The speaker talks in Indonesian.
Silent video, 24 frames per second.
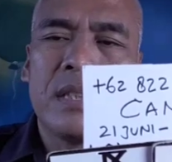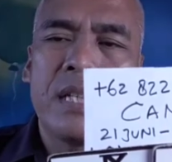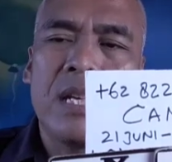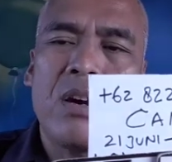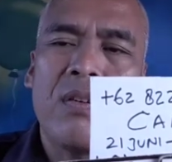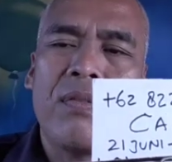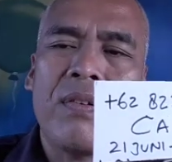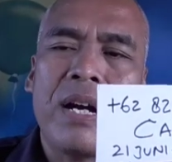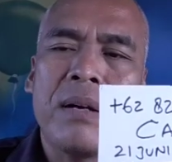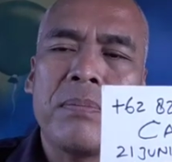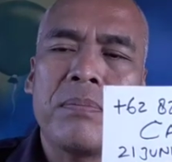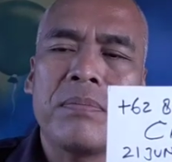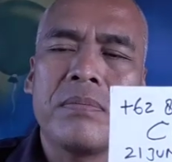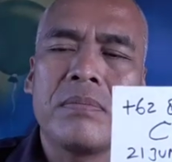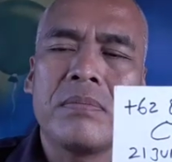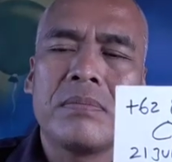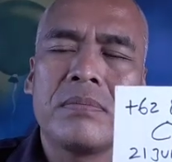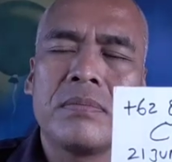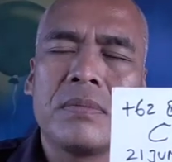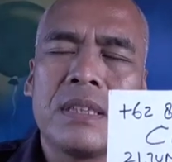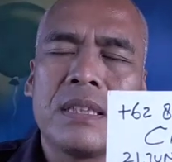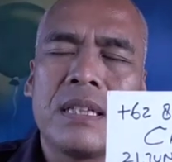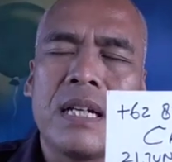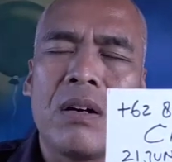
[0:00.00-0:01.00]
three of cup
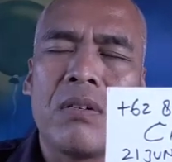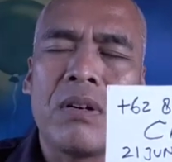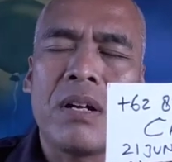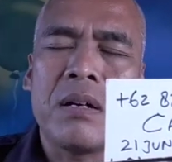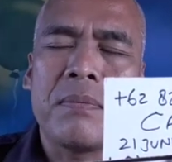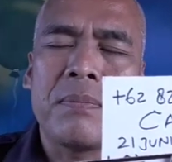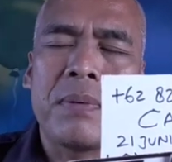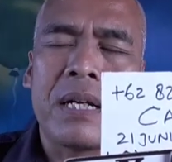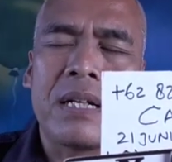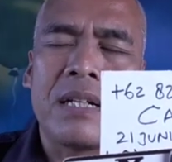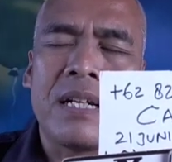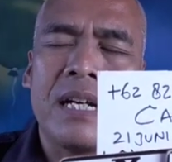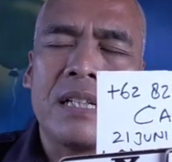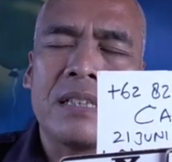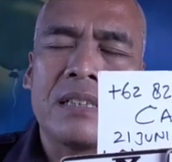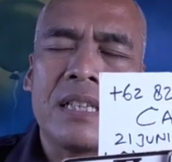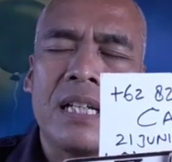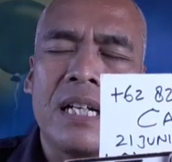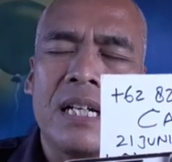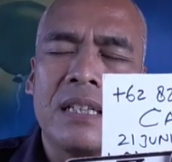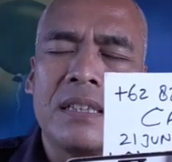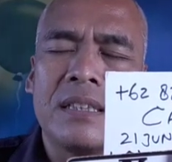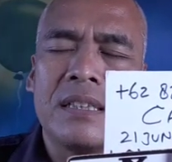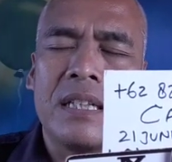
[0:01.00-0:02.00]
tiga orang
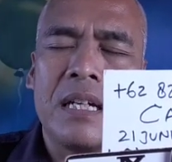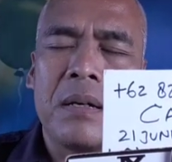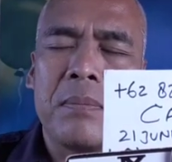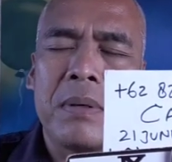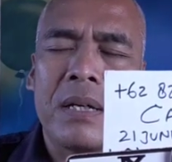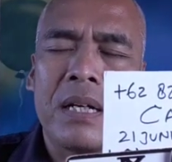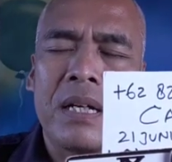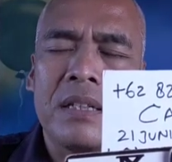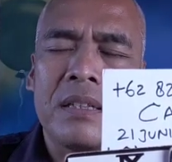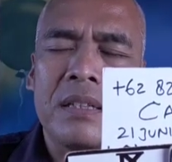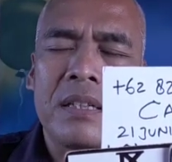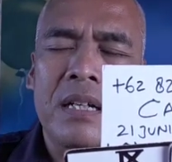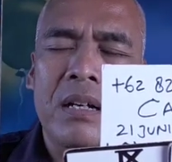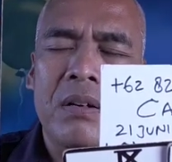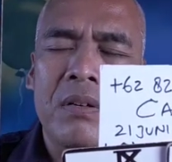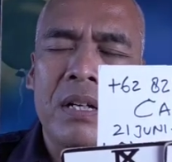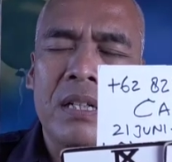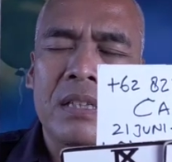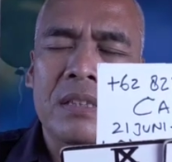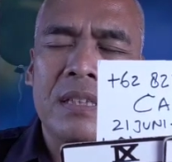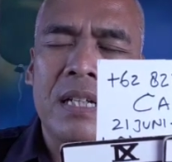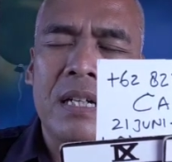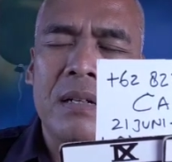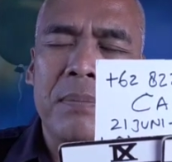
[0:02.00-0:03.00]
berdansa digambarkan tiga
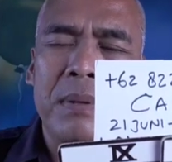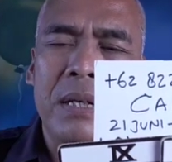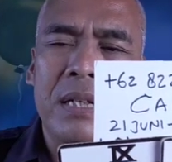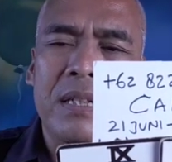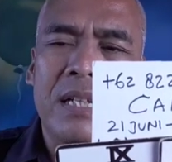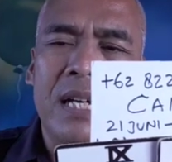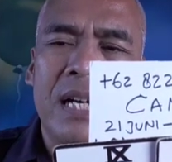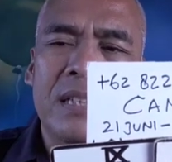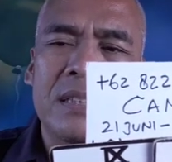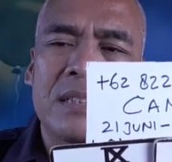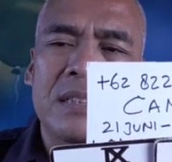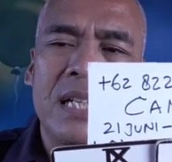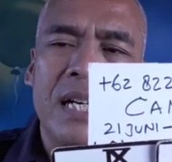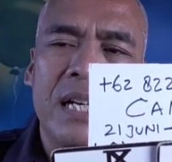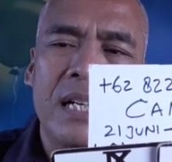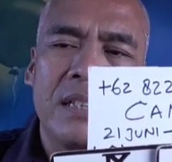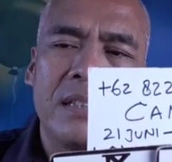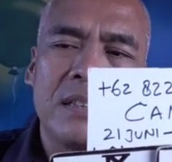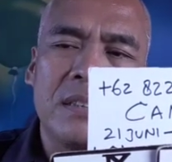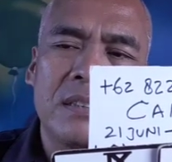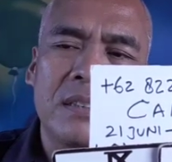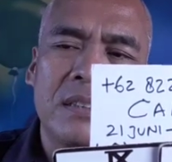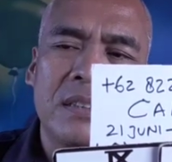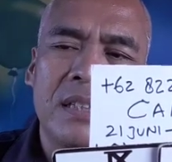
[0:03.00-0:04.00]
orang sedang berdansa
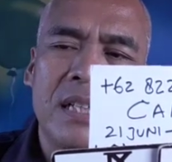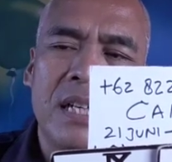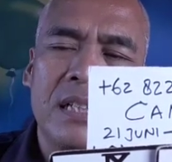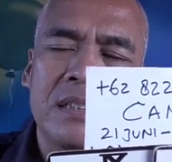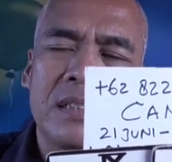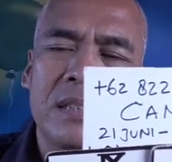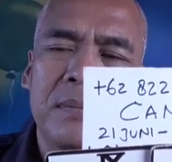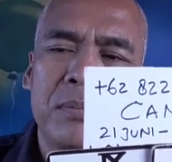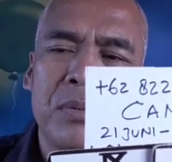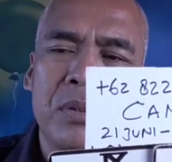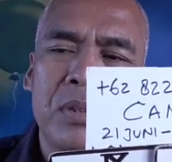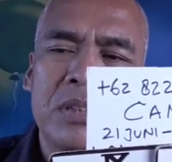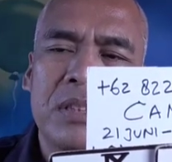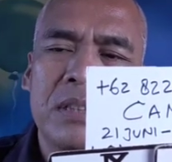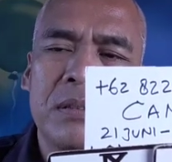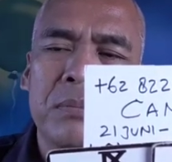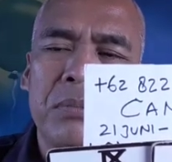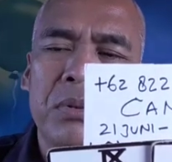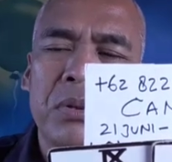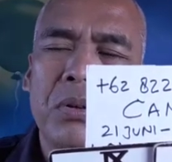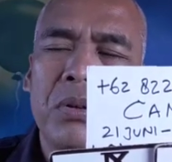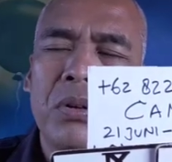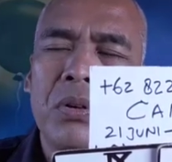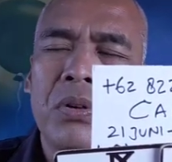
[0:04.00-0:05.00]
ini
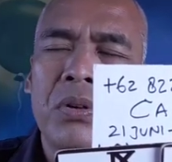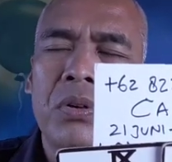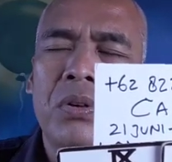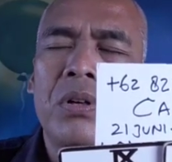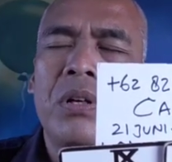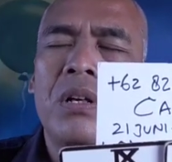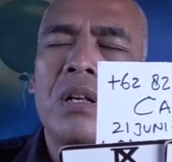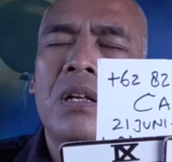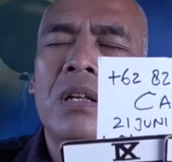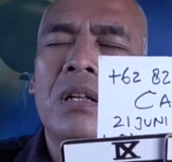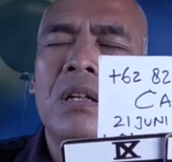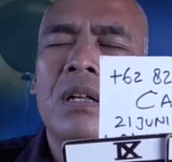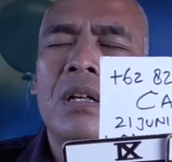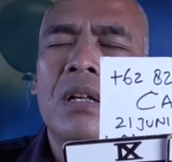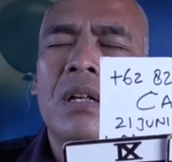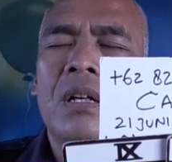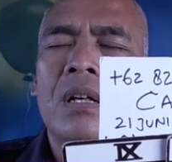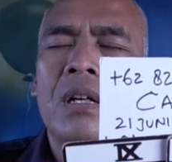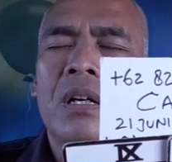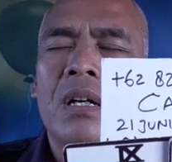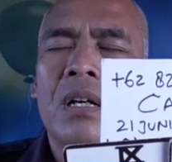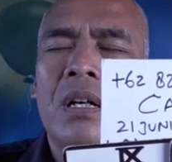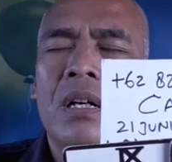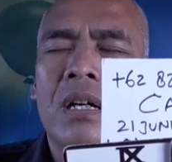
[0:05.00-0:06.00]
simbol-simbol
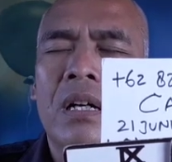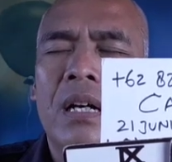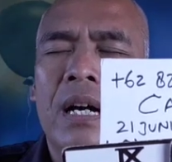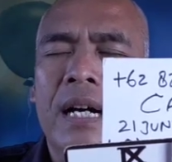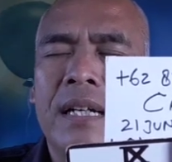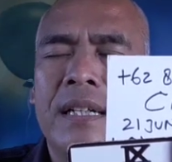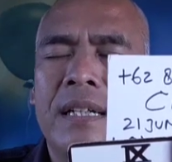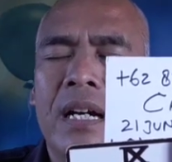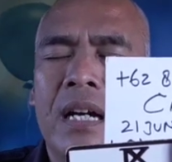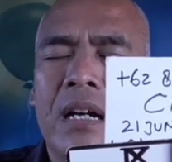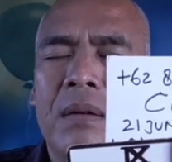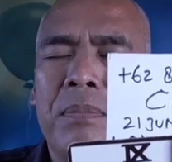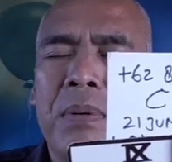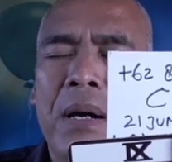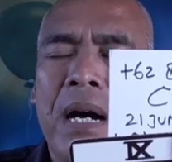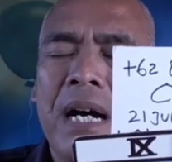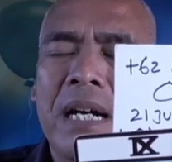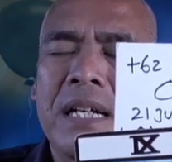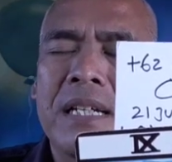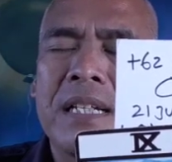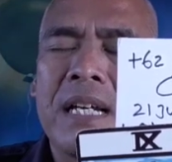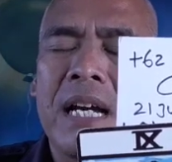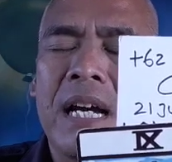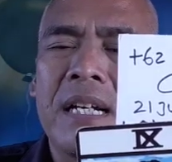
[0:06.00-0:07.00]
uh, ada
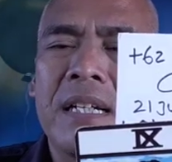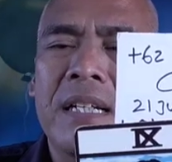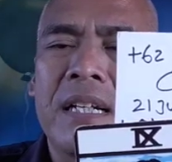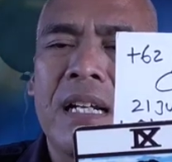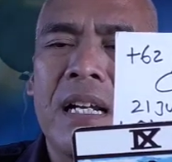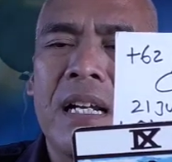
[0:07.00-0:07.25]
kebahagiaan